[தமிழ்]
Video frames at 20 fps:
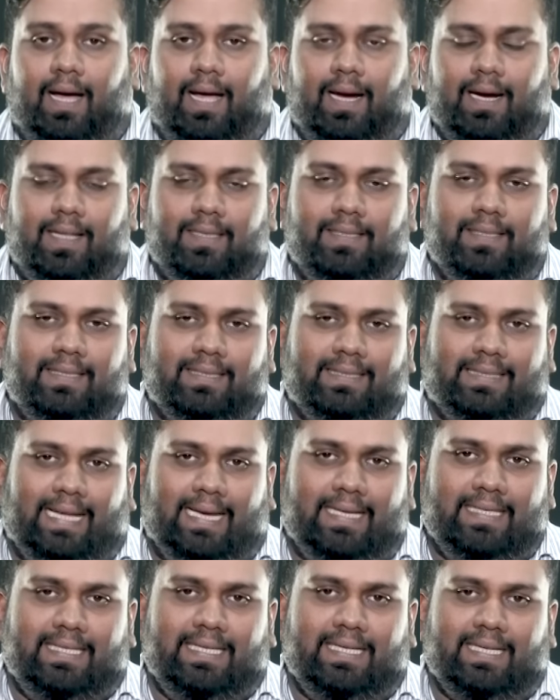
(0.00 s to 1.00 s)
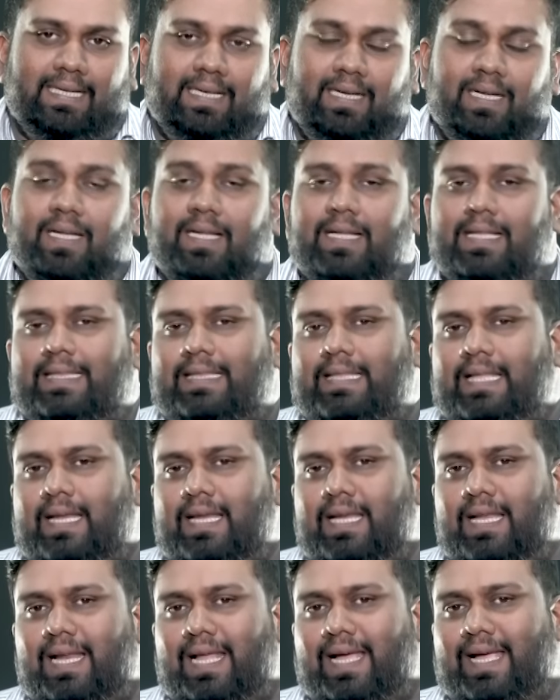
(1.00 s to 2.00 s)
அல்லது தனிய
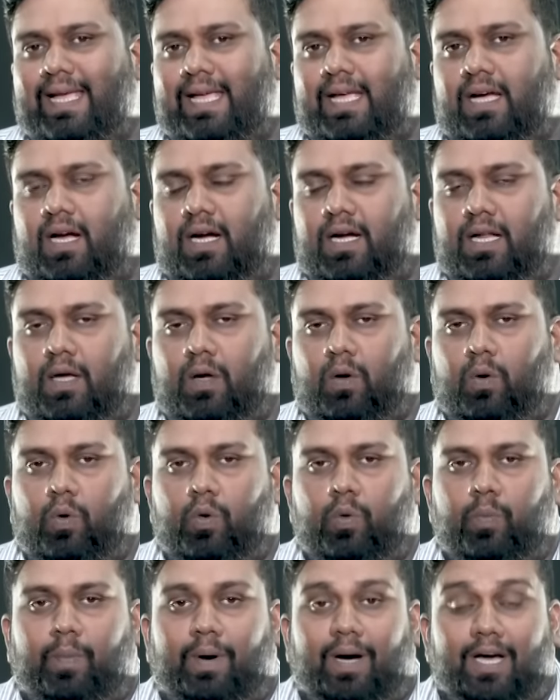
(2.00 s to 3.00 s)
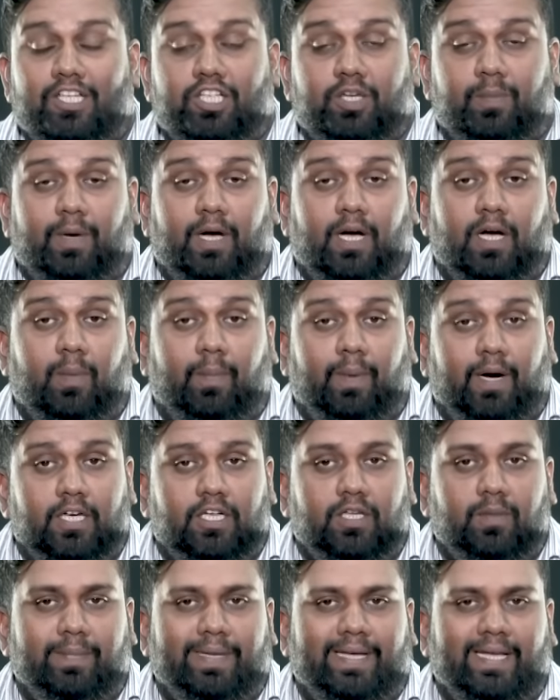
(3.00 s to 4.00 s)
தென்னிலங்கைக்கான ஒரு மாற்றமாக
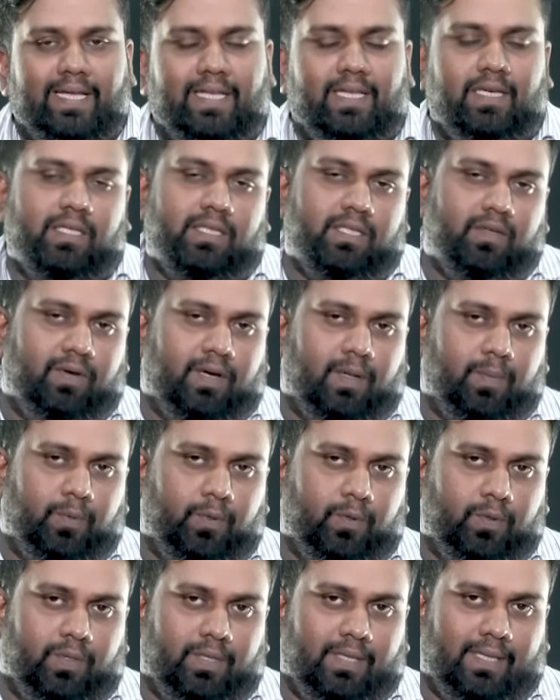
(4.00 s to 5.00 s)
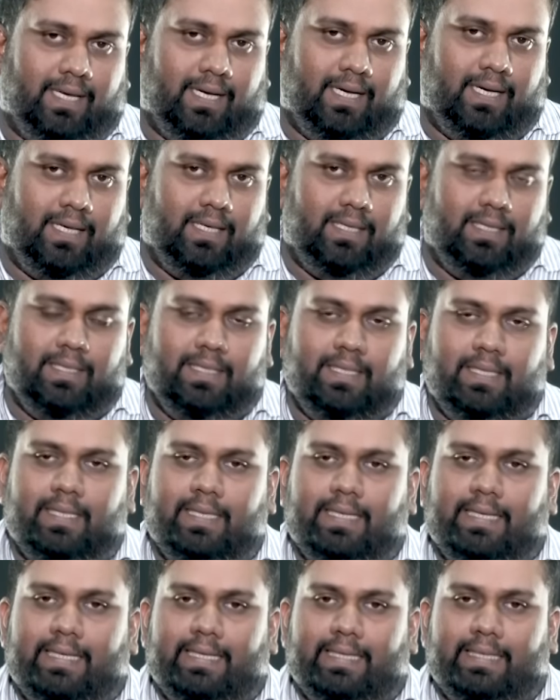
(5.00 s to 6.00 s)
மட்டுமே இருந்துவிட போகின்றதா
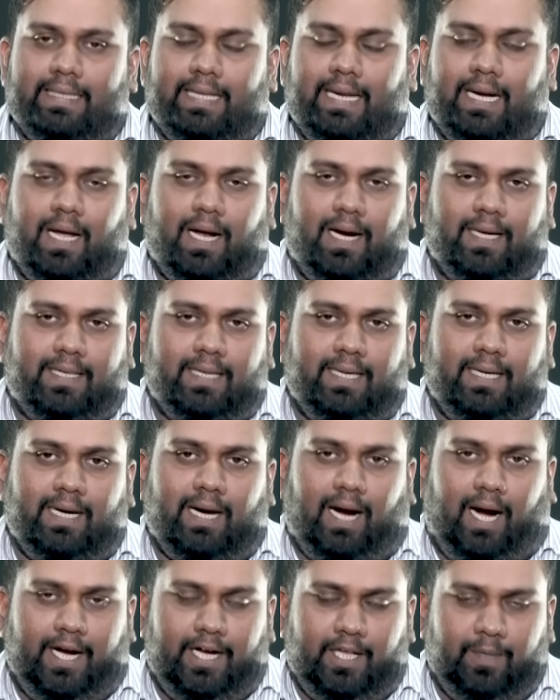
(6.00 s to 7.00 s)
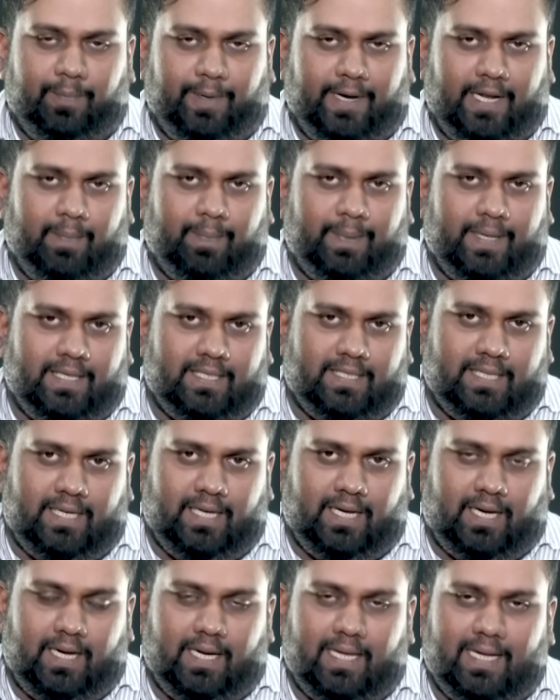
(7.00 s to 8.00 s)
இந்த நாட்டின் அடிப்படை
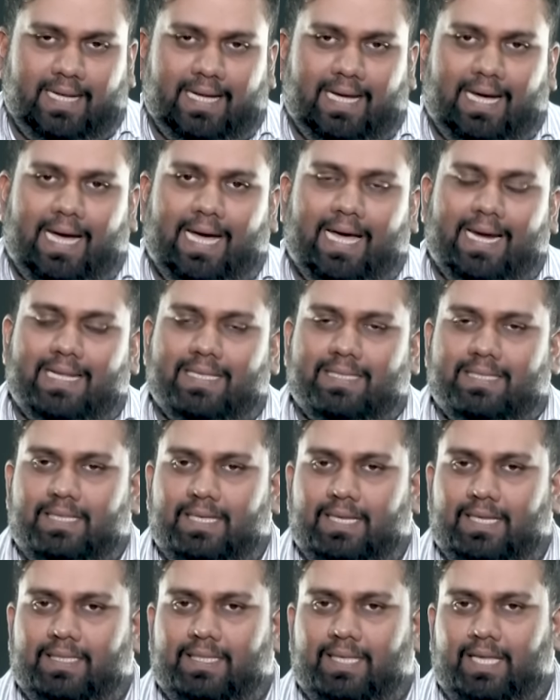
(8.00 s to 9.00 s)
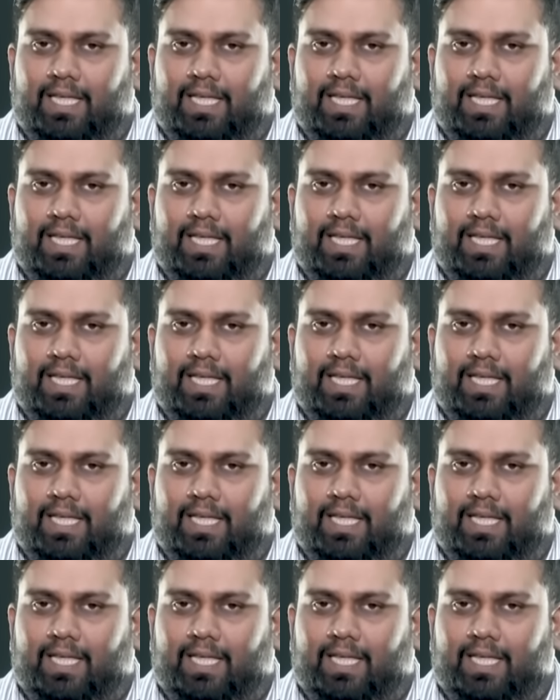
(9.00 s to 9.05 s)
பிரச்சனையான அரசியல்